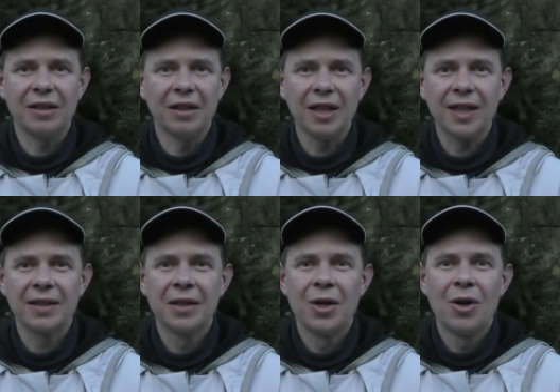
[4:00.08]
hier nicht
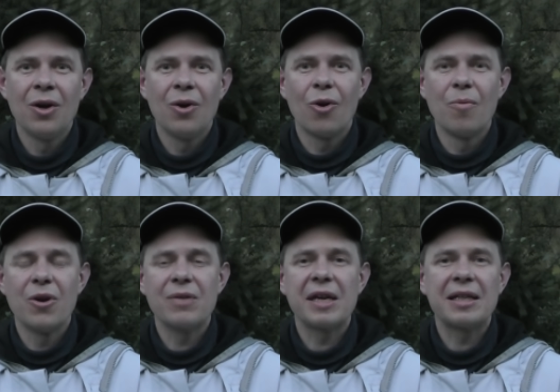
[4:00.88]
um
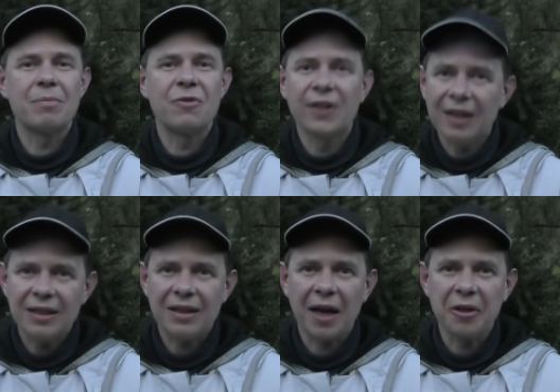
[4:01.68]
irgendwelche
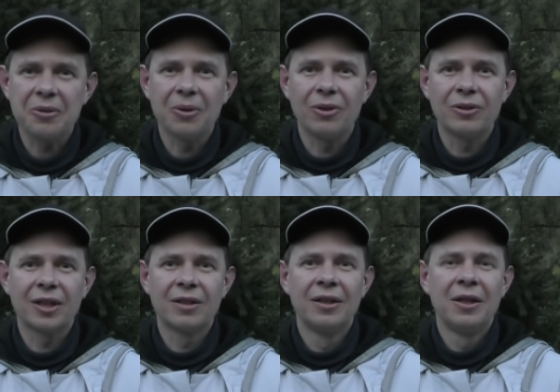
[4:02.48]

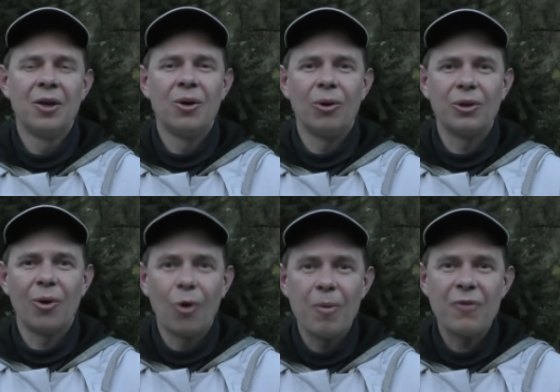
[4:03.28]
Befindlichkeitsstörungen
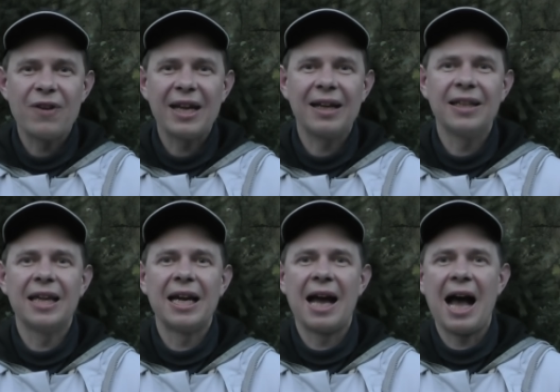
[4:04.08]
oder
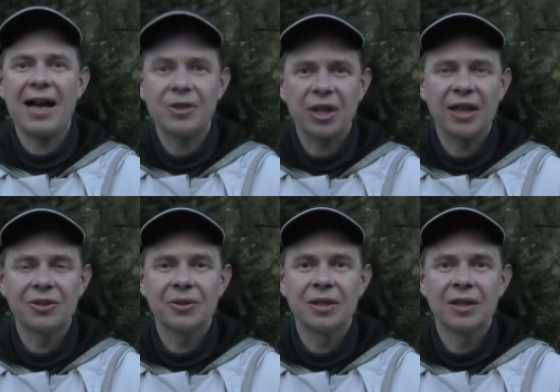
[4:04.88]
oberflächliche
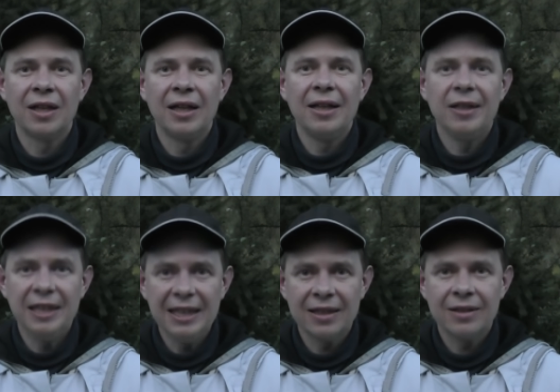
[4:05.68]
Einschränkungen.
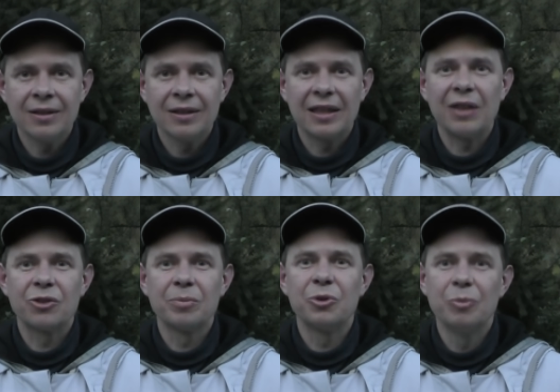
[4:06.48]
Hier geht es
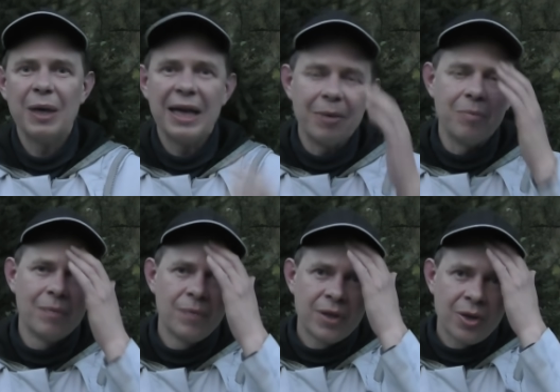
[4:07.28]
ums Überleben.
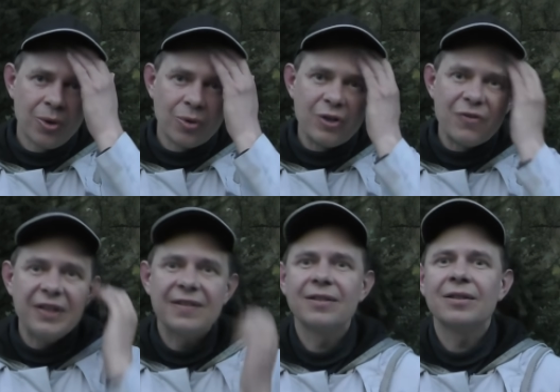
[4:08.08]
Und wir
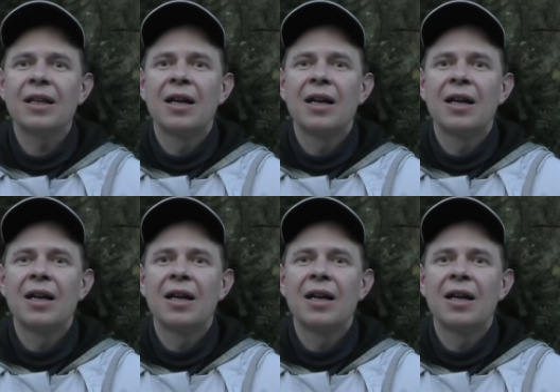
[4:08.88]
wissen